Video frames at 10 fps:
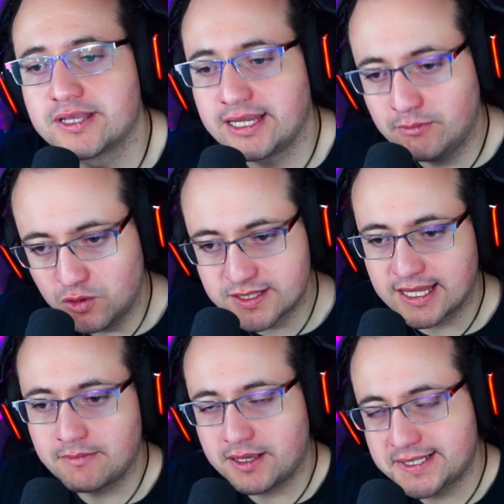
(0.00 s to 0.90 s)
tenemos
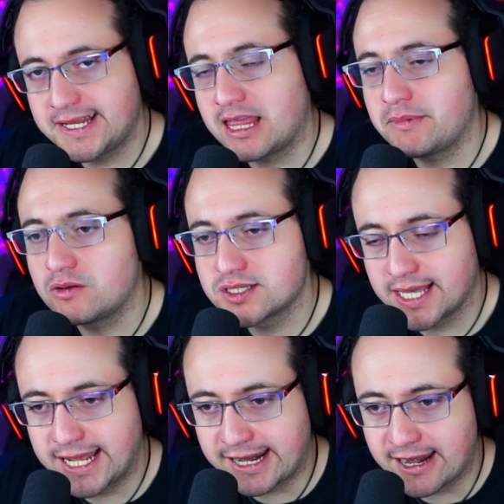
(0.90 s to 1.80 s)
nada más y nada menos que
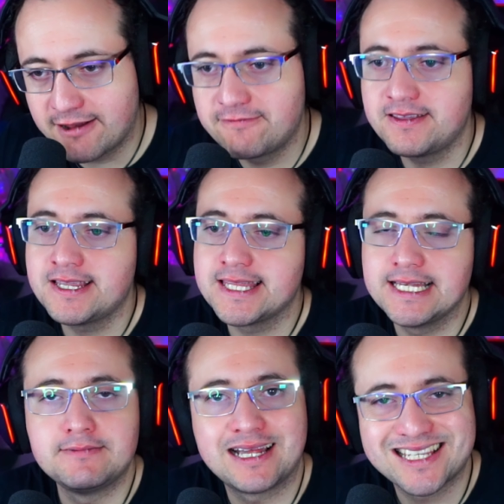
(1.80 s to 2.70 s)
a Rafinha
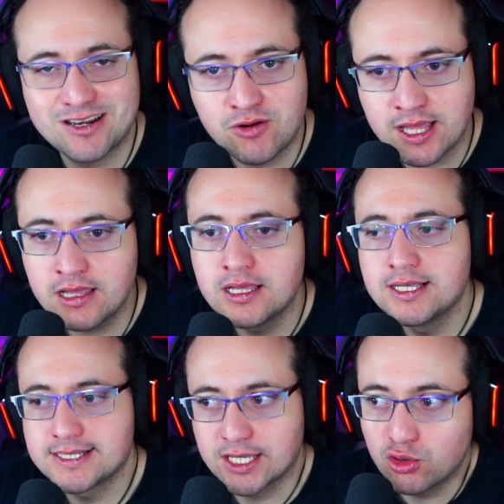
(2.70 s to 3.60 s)
del Barcelona.
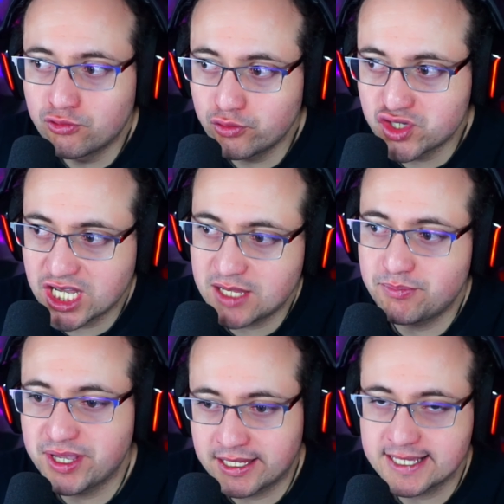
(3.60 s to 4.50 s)
Según Fucheri
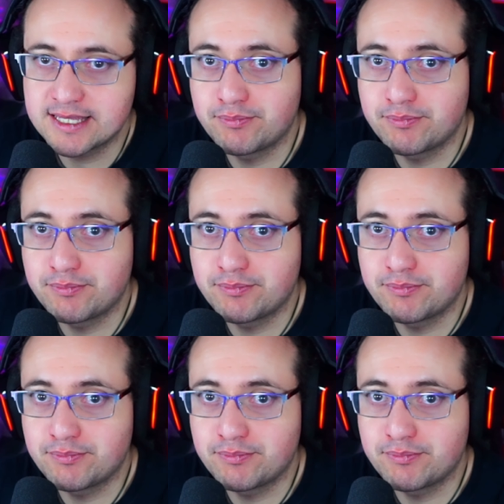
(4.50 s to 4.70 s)
viene este